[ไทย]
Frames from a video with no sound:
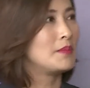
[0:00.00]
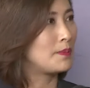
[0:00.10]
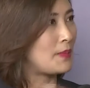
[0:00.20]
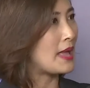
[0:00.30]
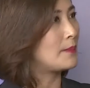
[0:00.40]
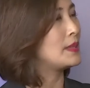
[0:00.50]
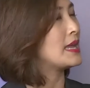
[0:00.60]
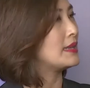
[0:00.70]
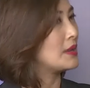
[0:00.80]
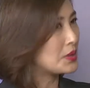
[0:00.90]
มาแปลเป
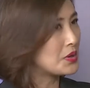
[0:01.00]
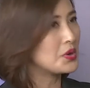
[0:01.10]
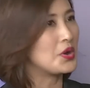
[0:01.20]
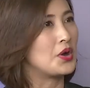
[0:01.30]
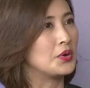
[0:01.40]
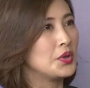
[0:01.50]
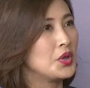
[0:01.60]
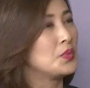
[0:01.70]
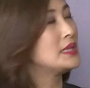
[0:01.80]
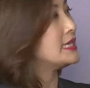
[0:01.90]
ลี่ยนในเรื่องของ
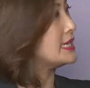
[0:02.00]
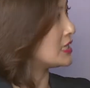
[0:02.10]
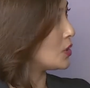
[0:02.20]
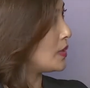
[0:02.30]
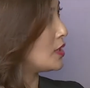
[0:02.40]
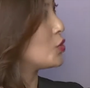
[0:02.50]
วิถีชีวิต